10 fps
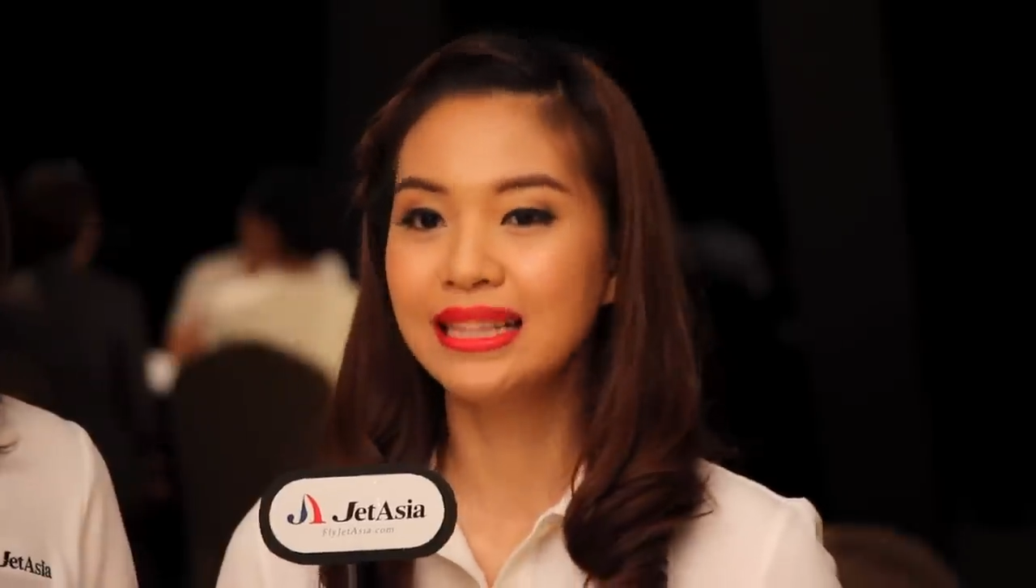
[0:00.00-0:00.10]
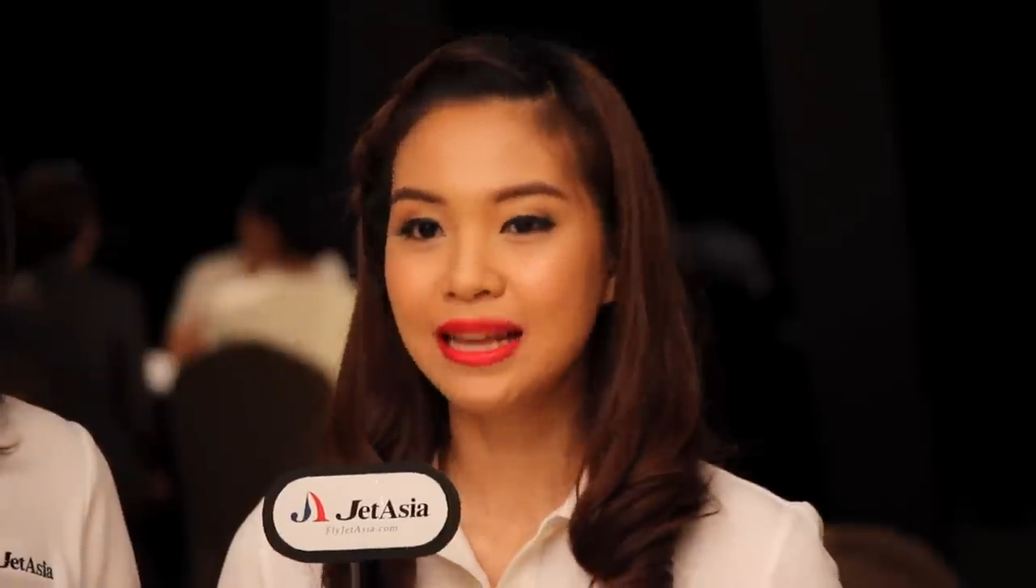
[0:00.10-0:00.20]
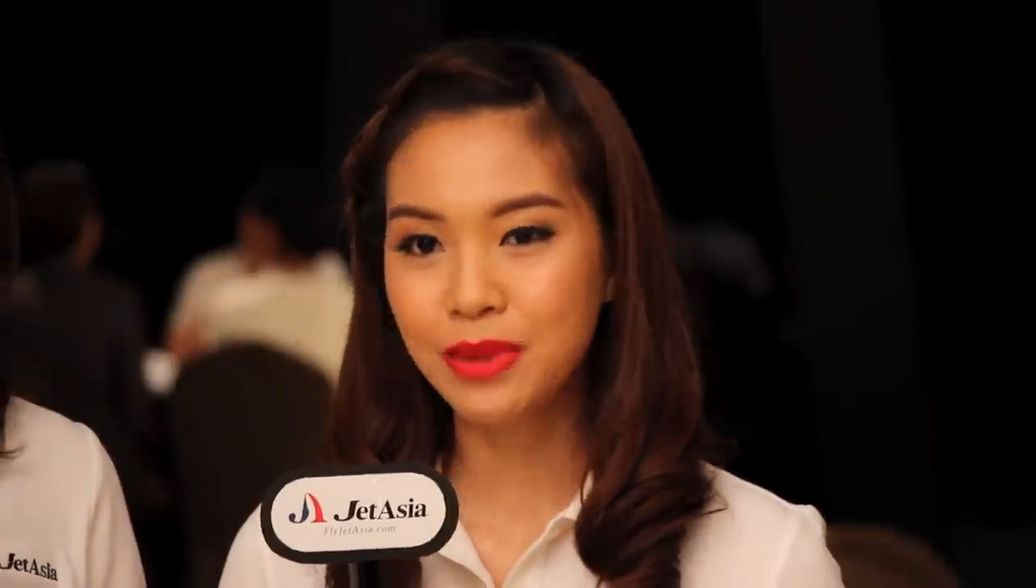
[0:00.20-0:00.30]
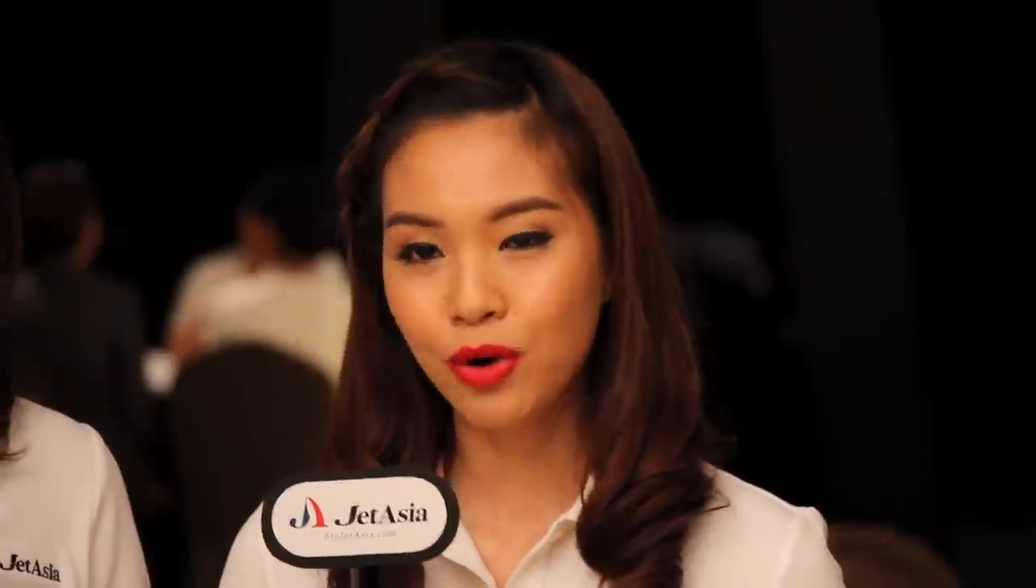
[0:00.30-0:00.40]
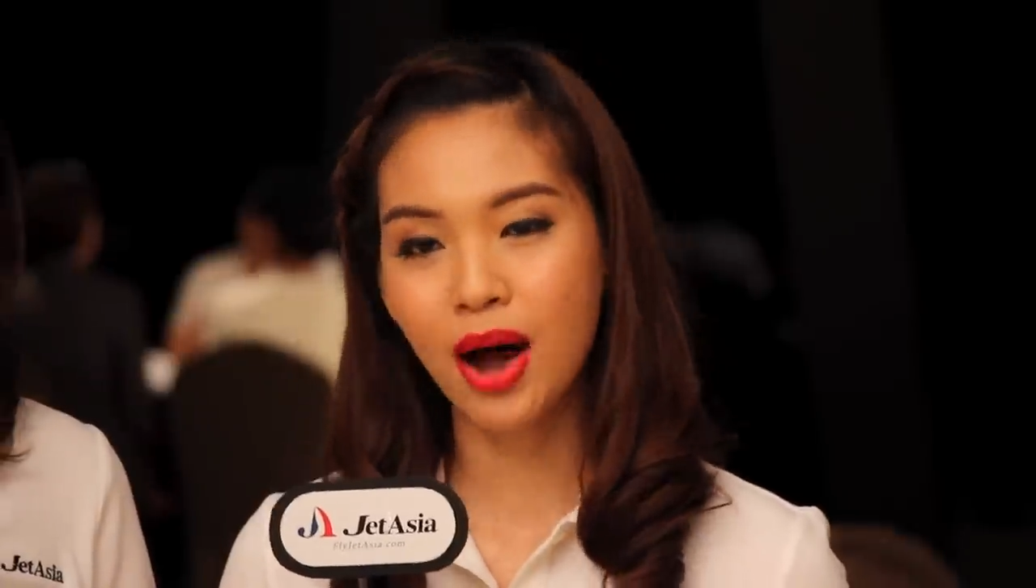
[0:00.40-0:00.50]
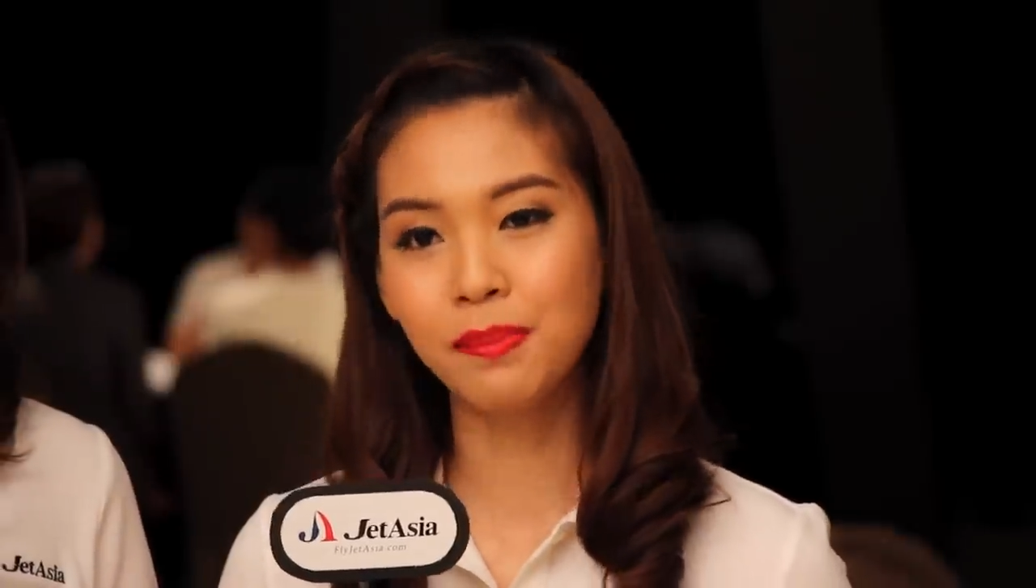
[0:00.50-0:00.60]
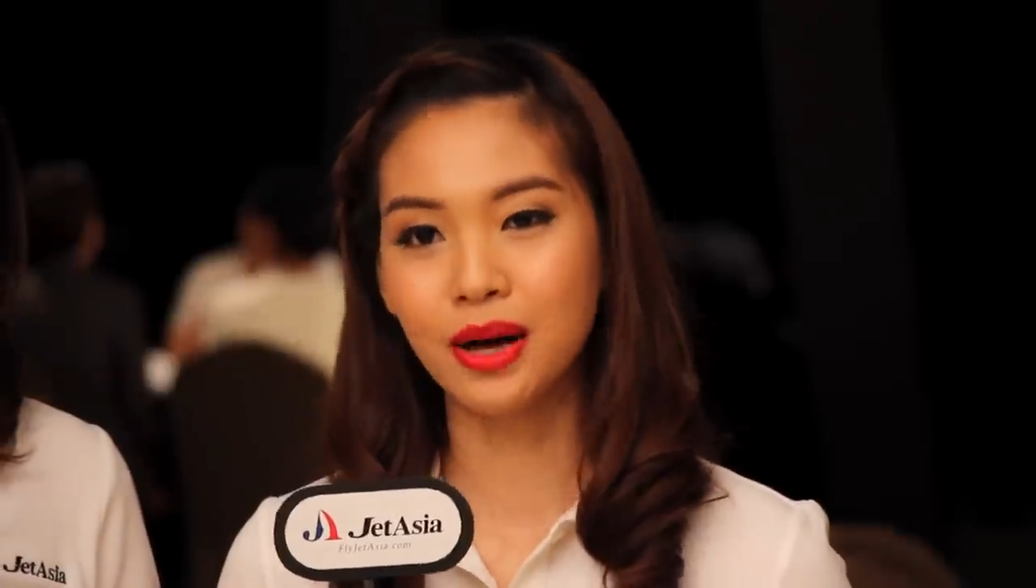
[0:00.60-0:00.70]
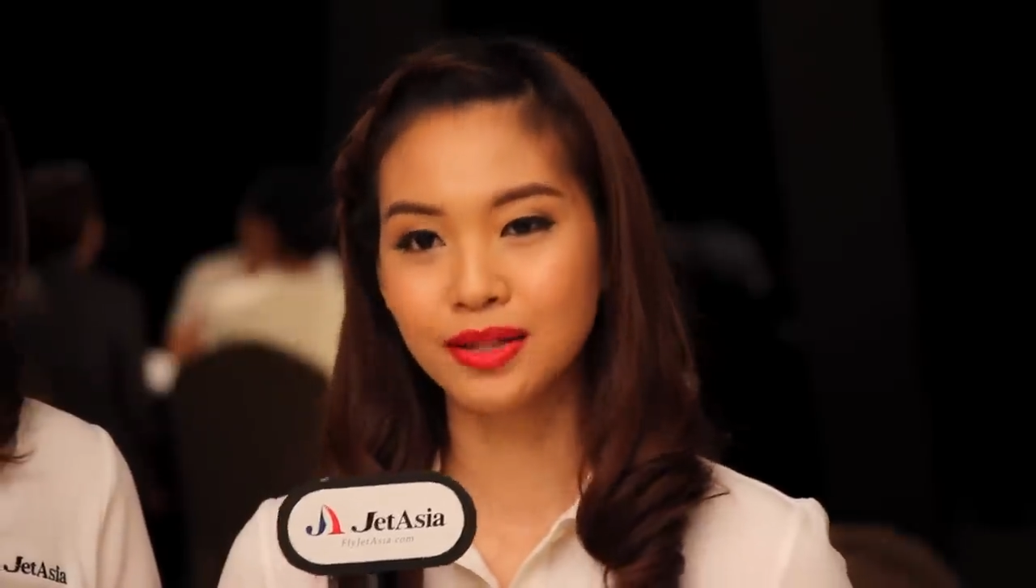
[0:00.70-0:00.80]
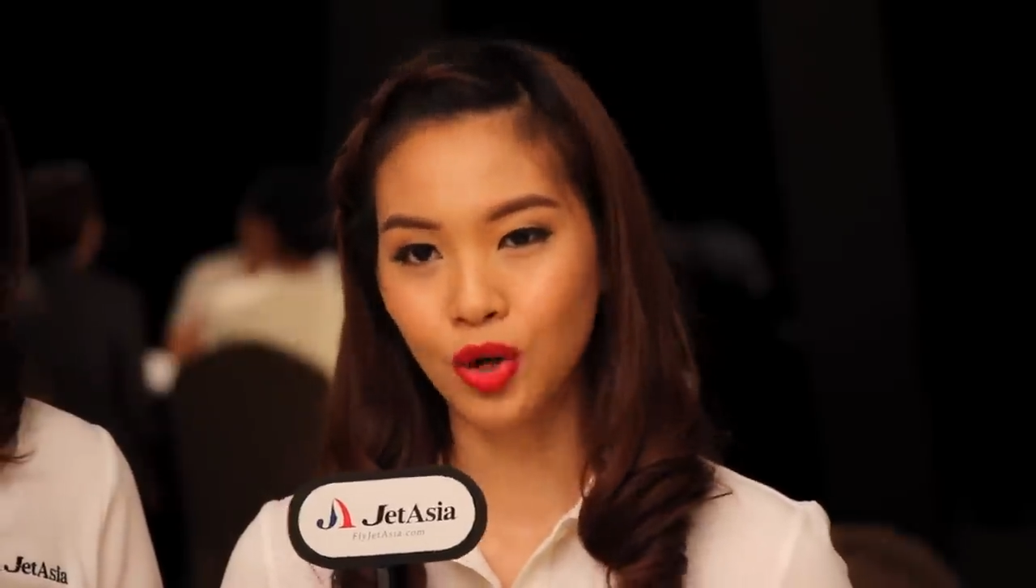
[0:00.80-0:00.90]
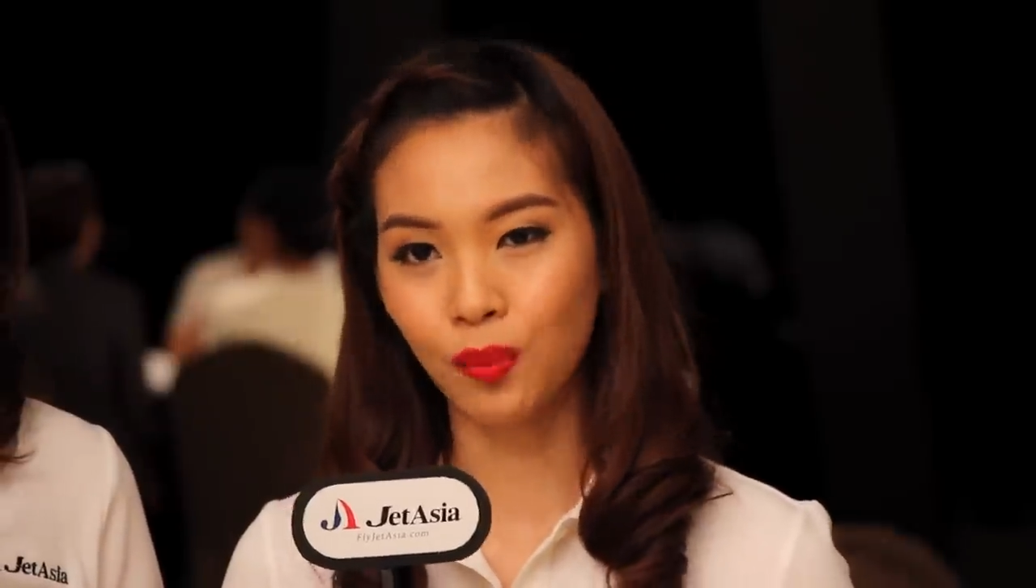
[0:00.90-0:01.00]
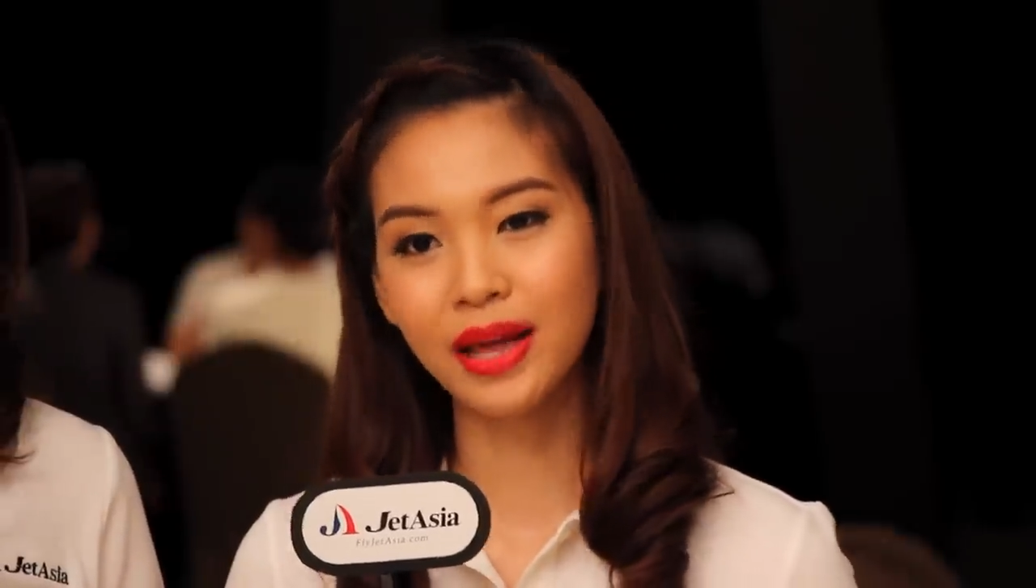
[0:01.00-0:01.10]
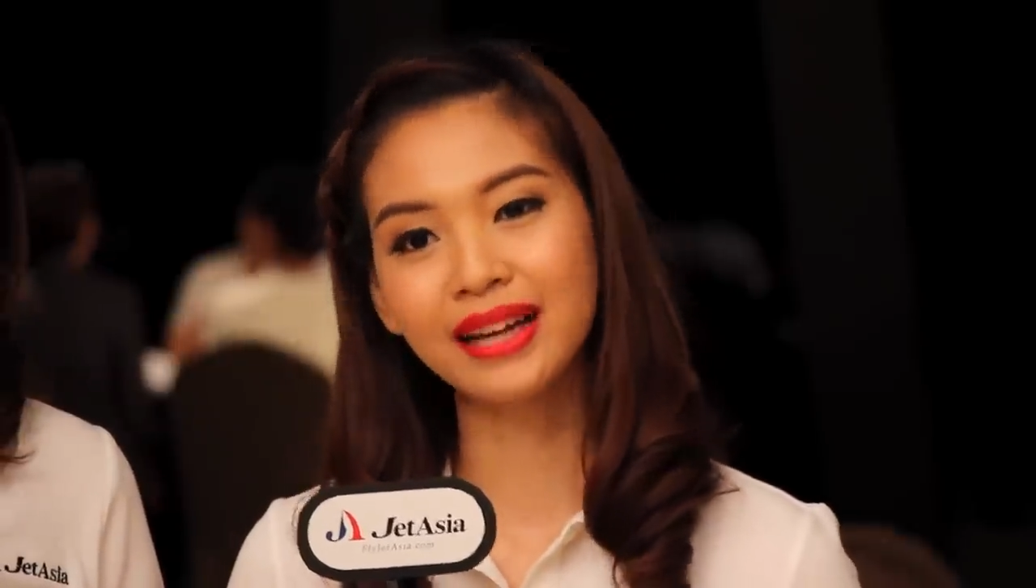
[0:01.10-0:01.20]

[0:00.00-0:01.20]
ที่มีความเหมาะสม